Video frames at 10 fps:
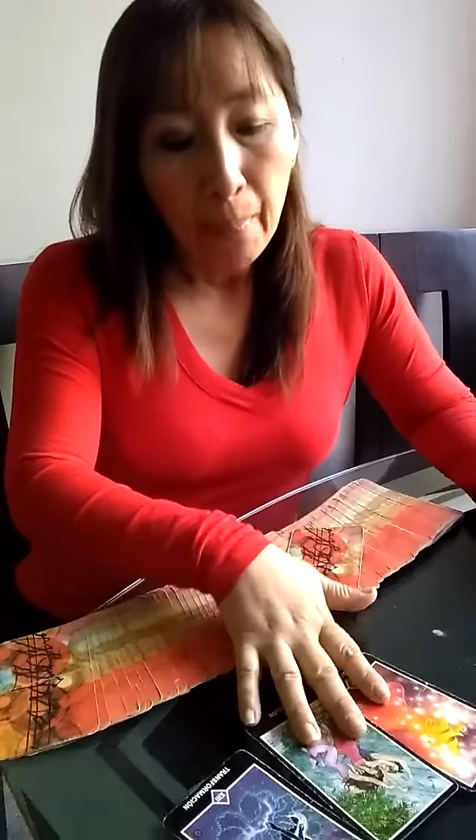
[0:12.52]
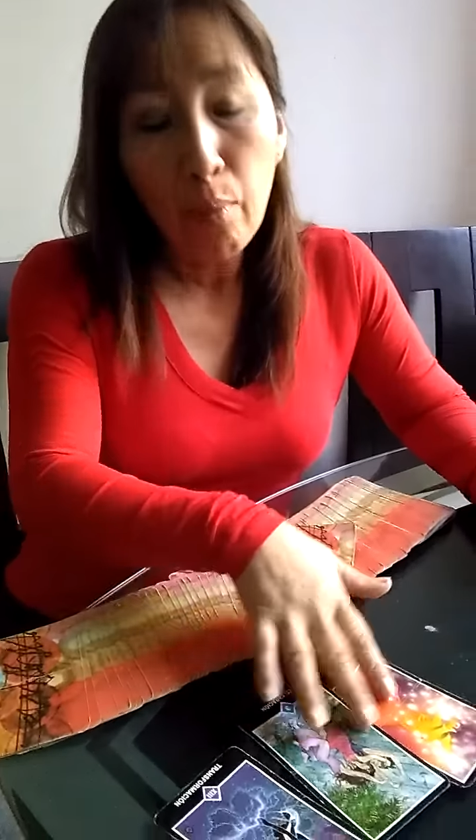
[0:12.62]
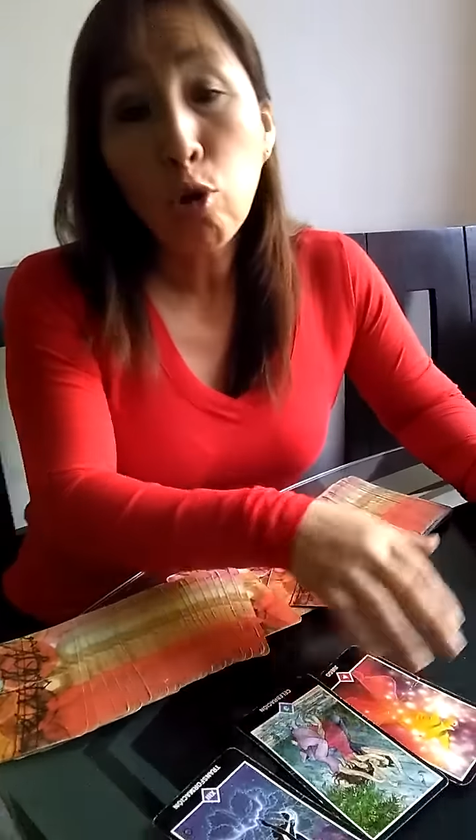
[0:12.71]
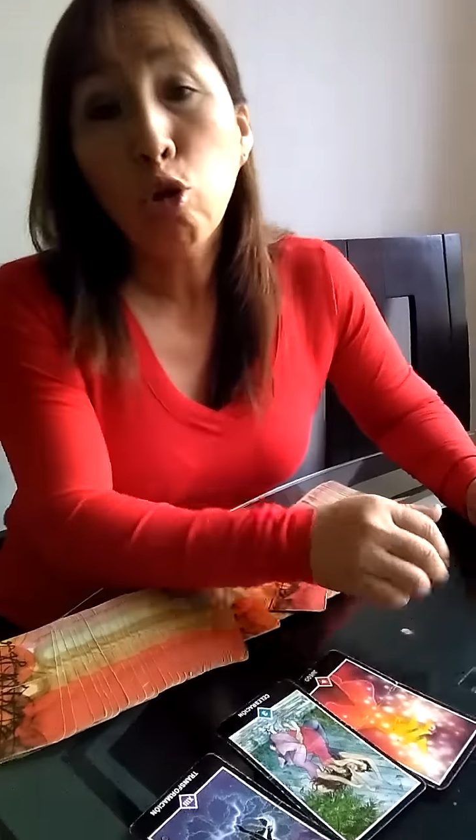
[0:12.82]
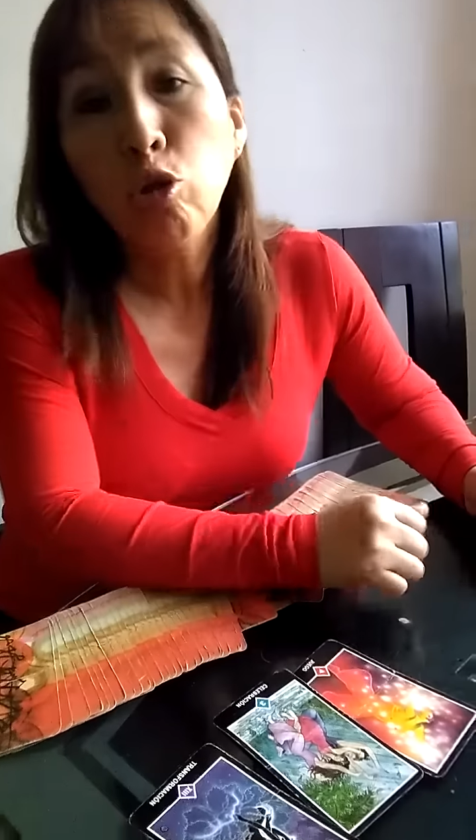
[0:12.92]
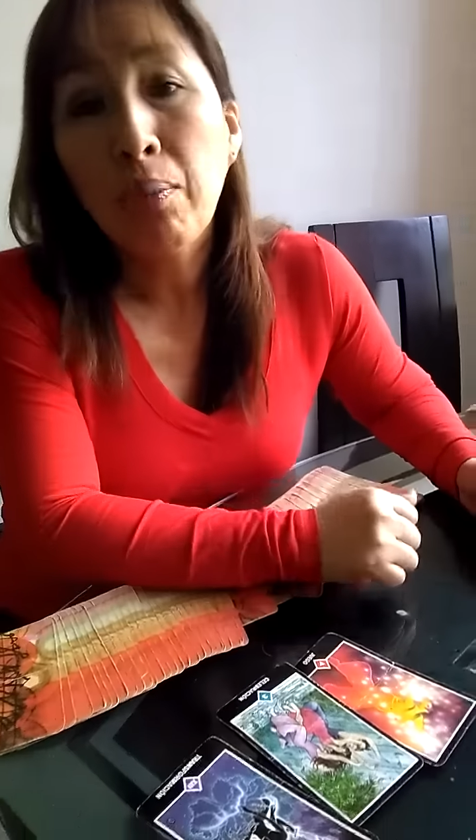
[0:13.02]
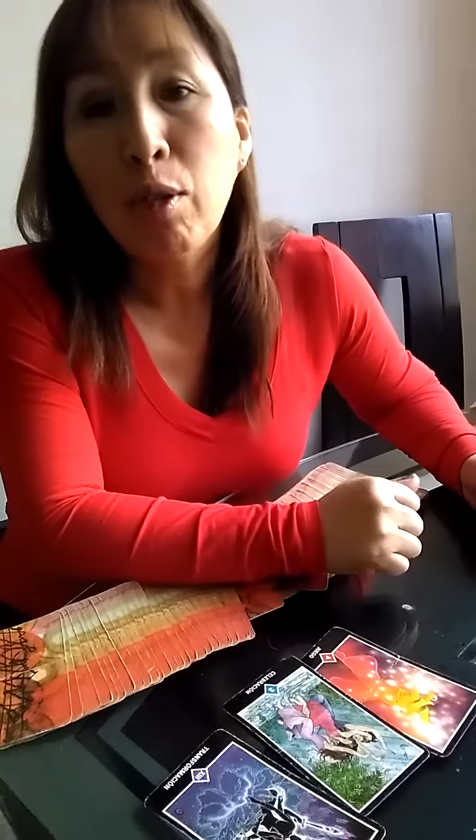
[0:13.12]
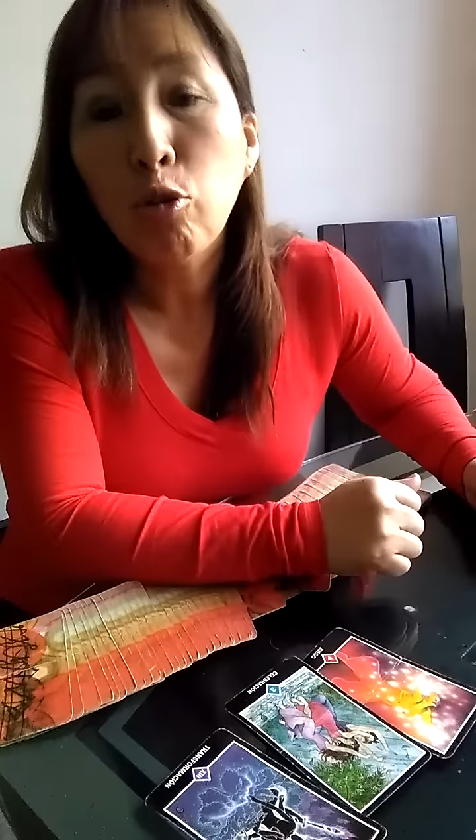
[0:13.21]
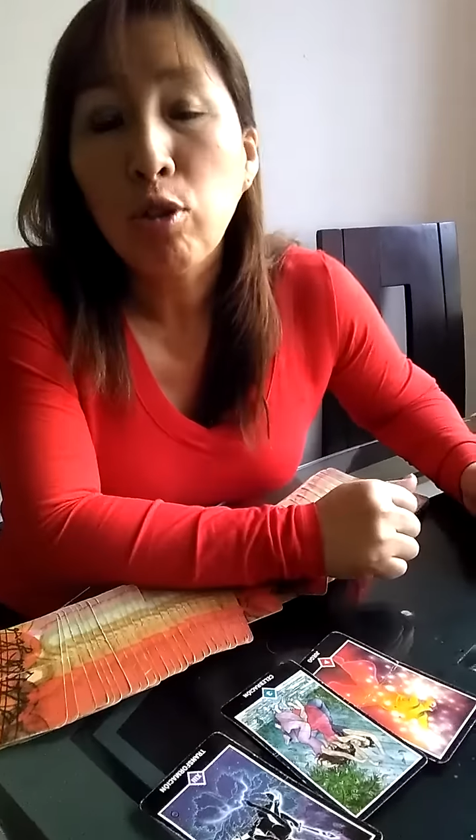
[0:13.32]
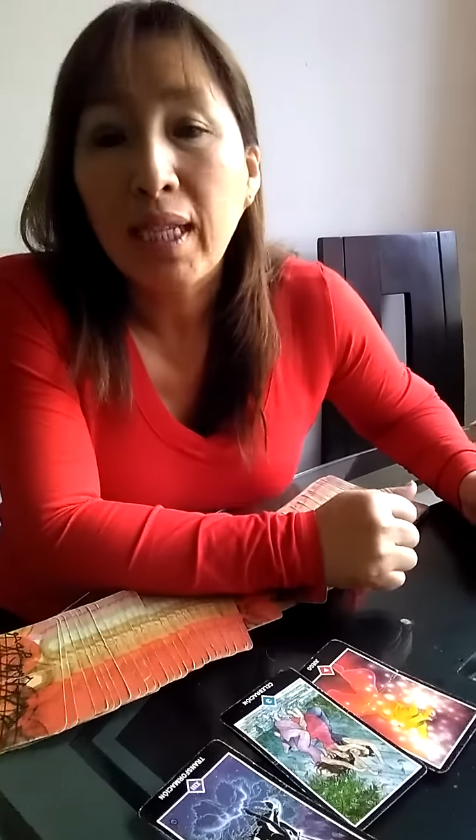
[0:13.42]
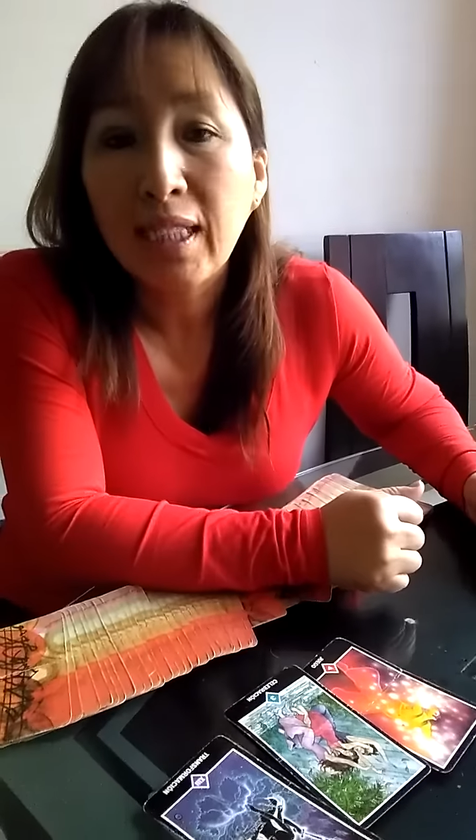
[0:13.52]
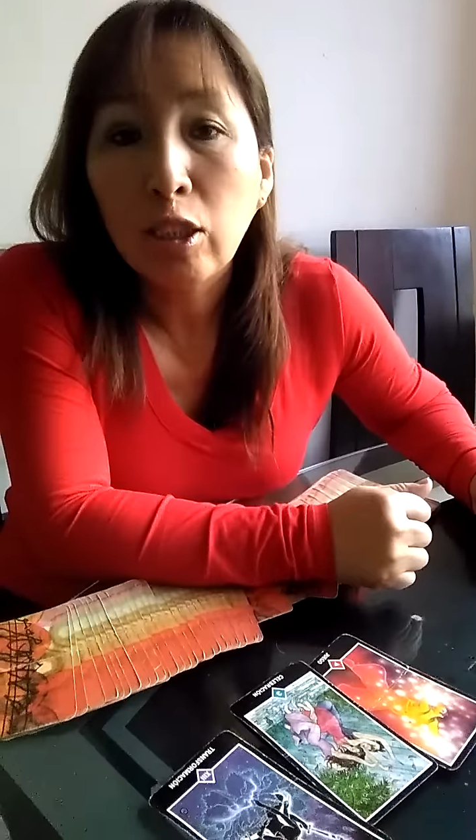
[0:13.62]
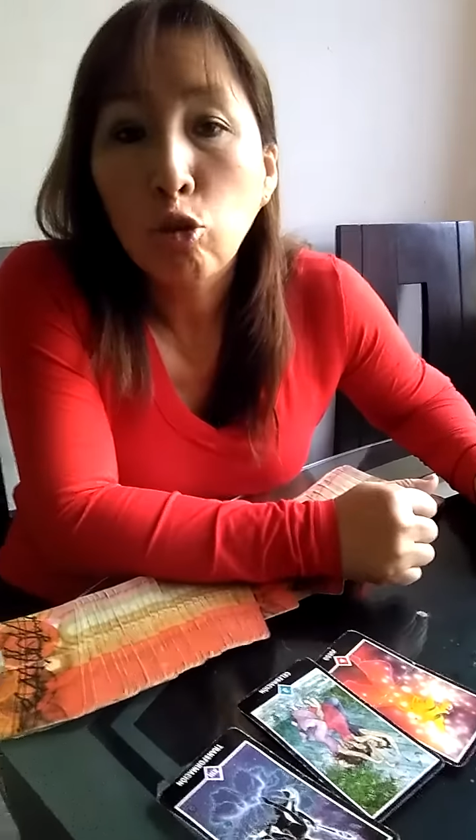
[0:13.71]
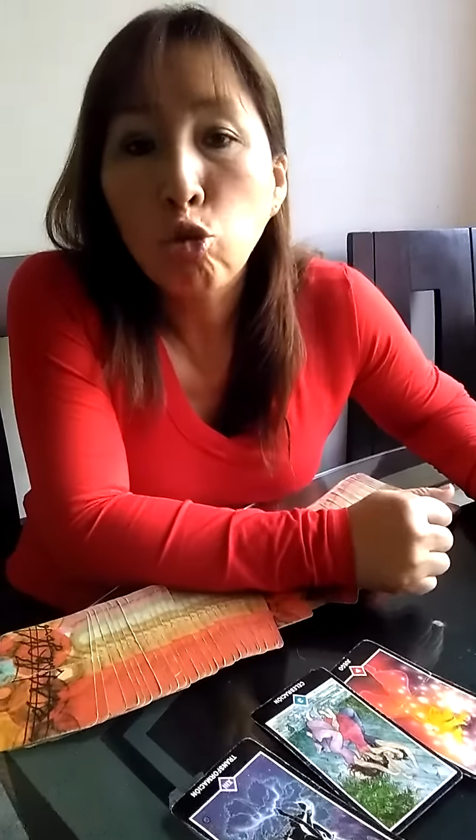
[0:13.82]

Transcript: Vamos con los amigos de Aries.